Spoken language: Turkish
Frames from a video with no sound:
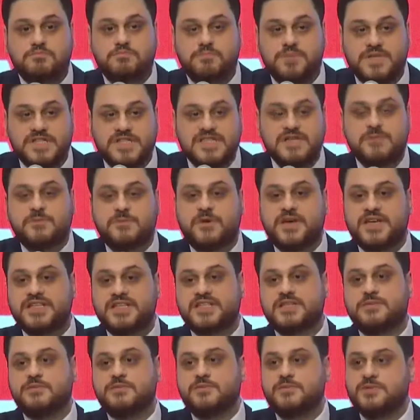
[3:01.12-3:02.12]
Bizim
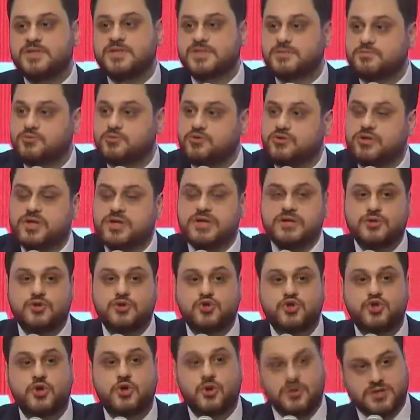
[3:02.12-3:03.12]
eğitimimiz bunların
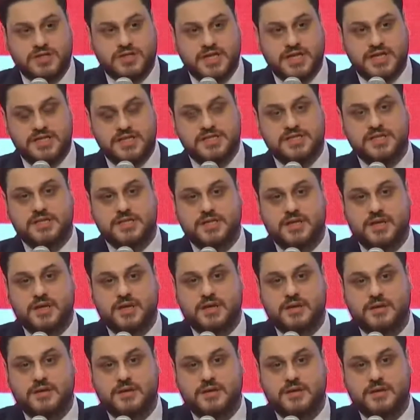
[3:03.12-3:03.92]
çok gerisinde.